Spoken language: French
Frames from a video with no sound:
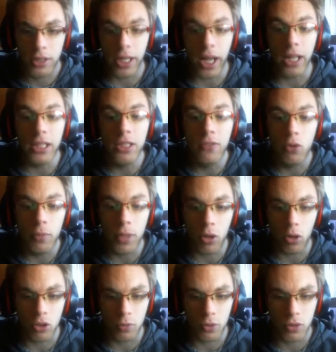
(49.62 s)
c'est un niveau
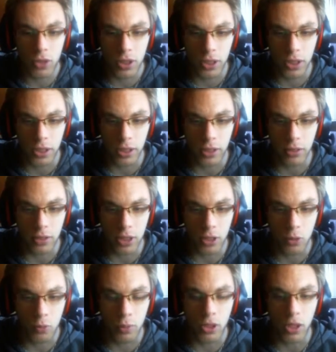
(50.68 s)
malheureusement, c'est une
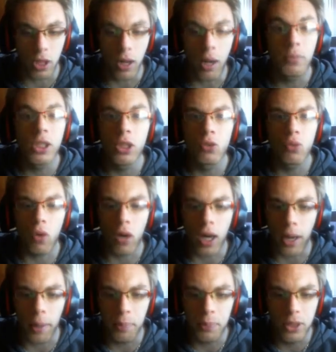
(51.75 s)
espèce d'un petit tour
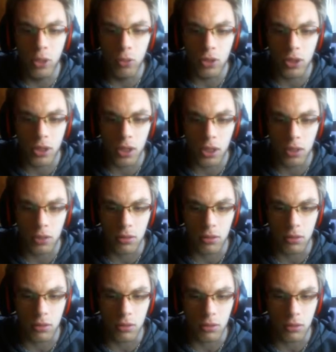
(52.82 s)
rapidos
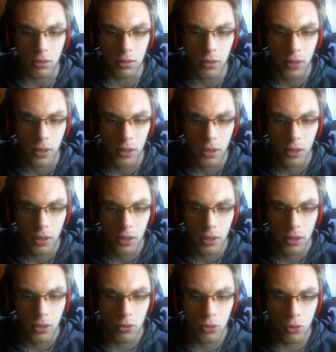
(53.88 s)
hein,
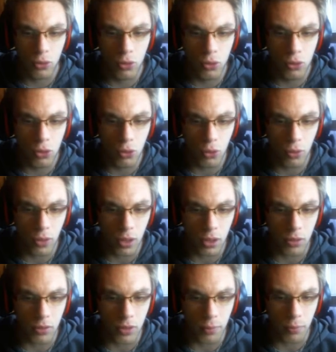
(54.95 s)
du, du, jeu.
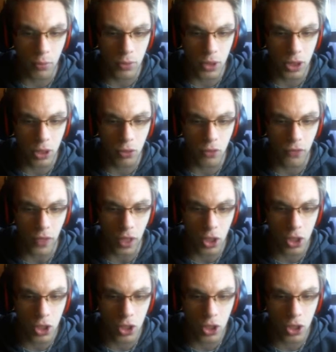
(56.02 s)
Hein. on n'est pas obligé de se
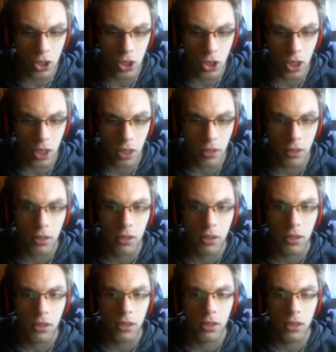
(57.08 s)
faire chier
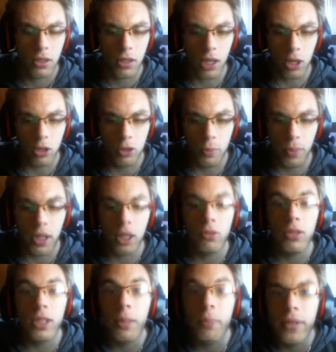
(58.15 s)
à récupérer
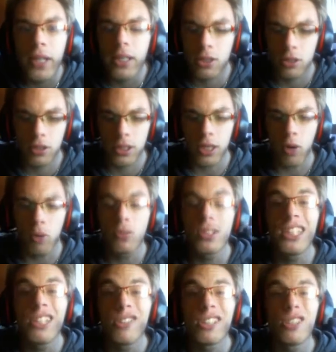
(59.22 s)
toutes les pièces car on
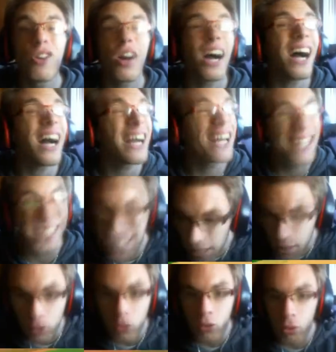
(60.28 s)
n'y gagnera
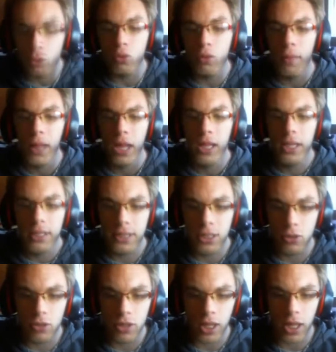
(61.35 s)
rien du tout.
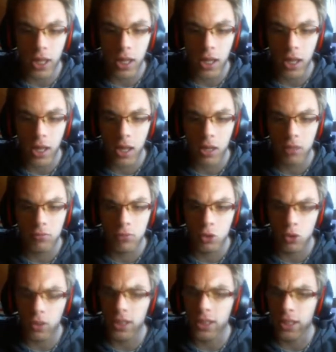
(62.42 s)
C'est juste un...
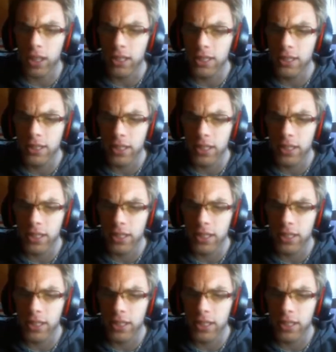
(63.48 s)
Je crois que c'est un